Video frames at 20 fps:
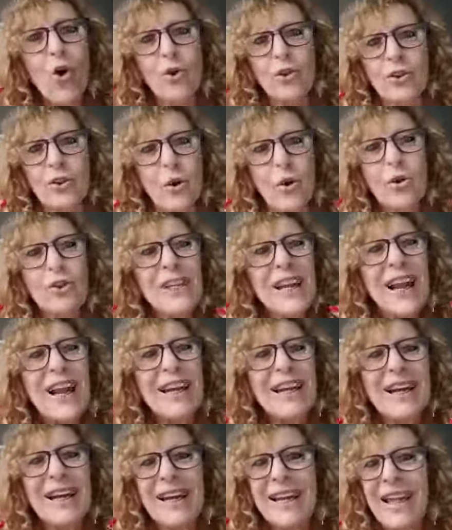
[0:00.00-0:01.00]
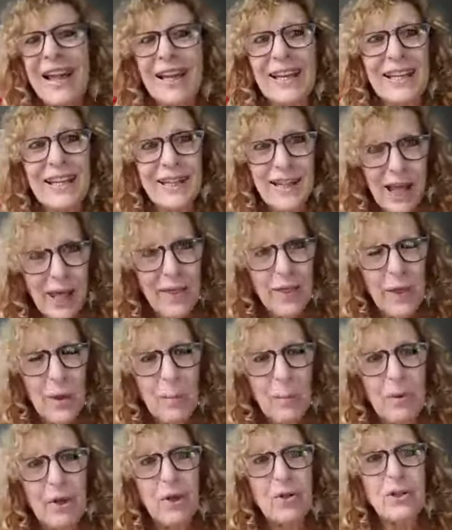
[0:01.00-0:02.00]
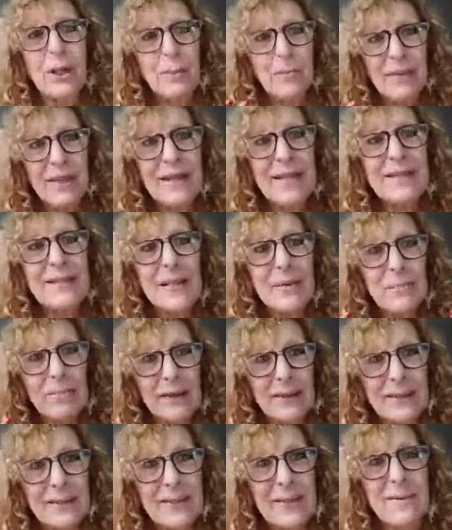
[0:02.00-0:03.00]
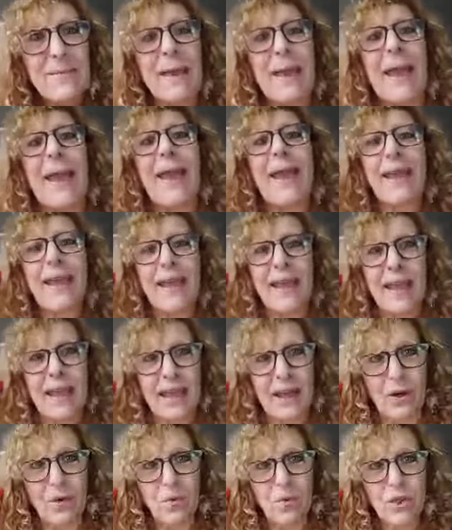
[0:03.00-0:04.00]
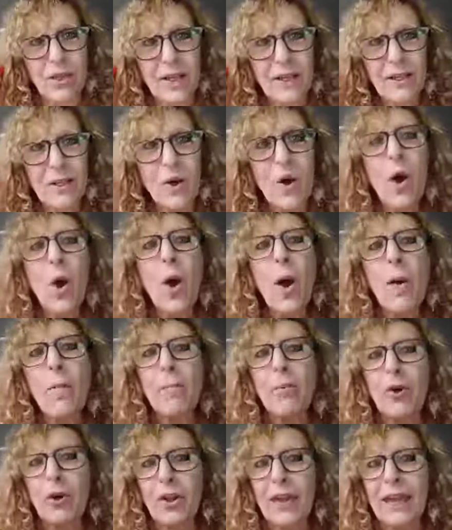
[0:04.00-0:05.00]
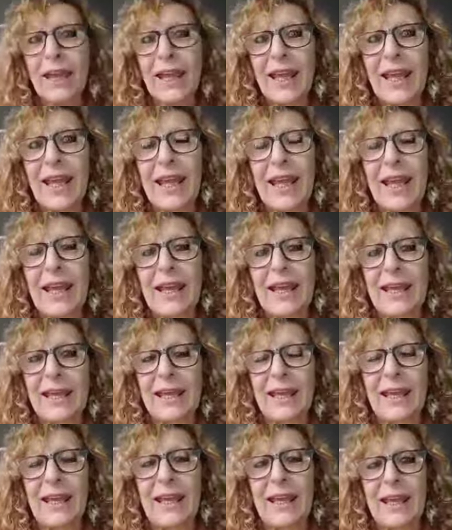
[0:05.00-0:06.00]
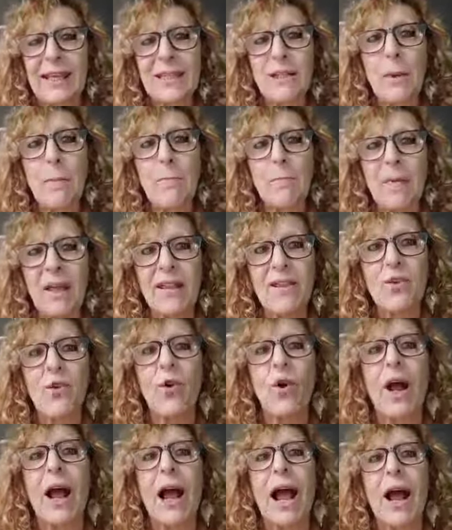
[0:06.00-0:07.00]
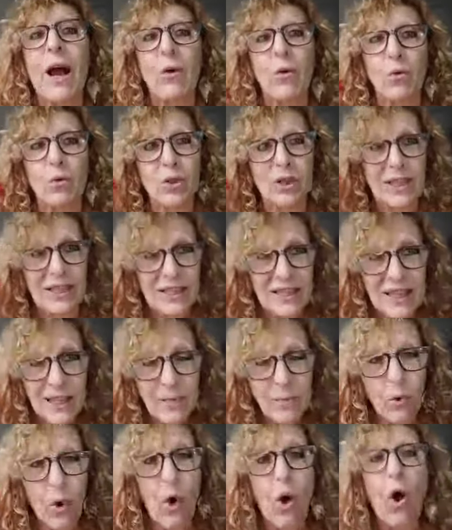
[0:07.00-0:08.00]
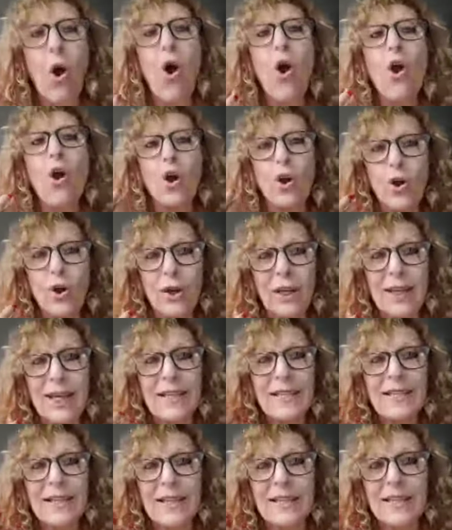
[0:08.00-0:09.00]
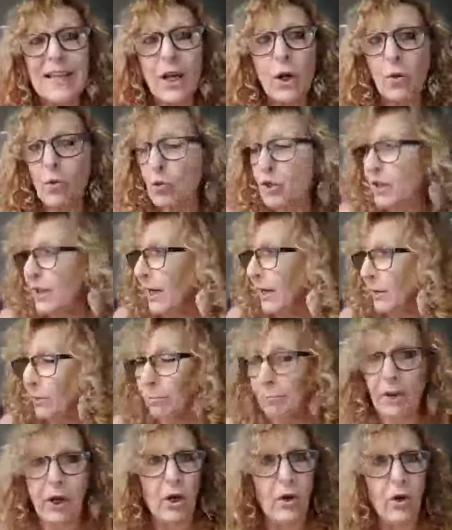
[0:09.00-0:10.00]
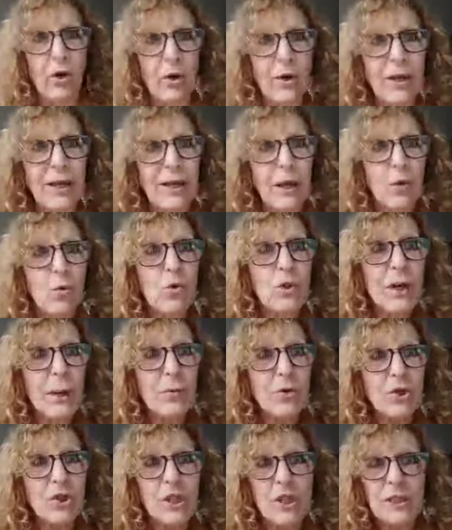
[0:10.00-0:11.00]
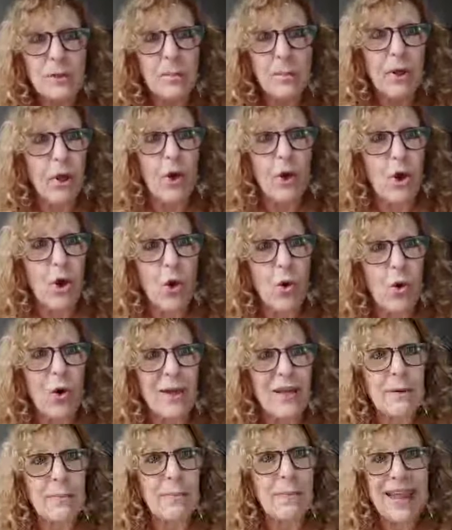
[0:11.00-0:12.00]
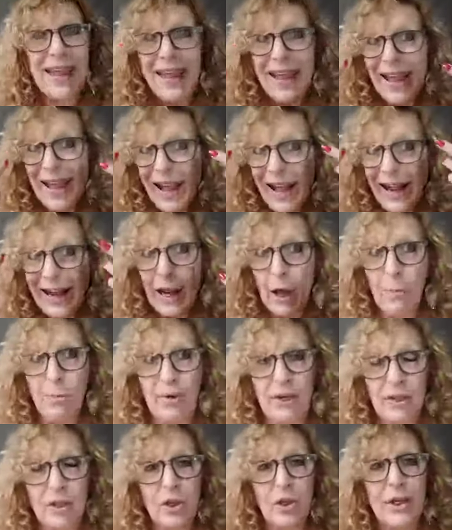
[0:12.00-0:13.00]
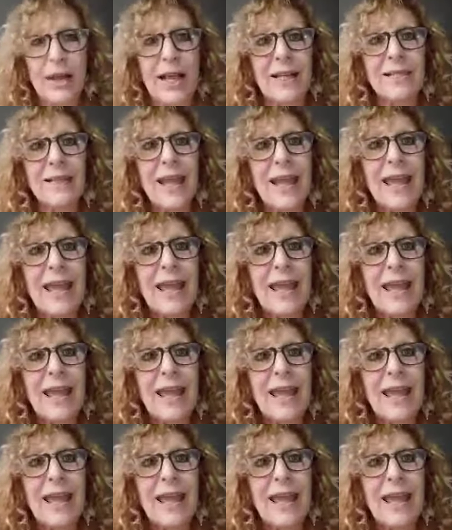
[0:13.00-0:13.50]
otras realidades, pero también se percibe escuchando porque el que es medio auditivo lo que hace es escuchar, pero escucha voces, pero no eh, ve a las personas.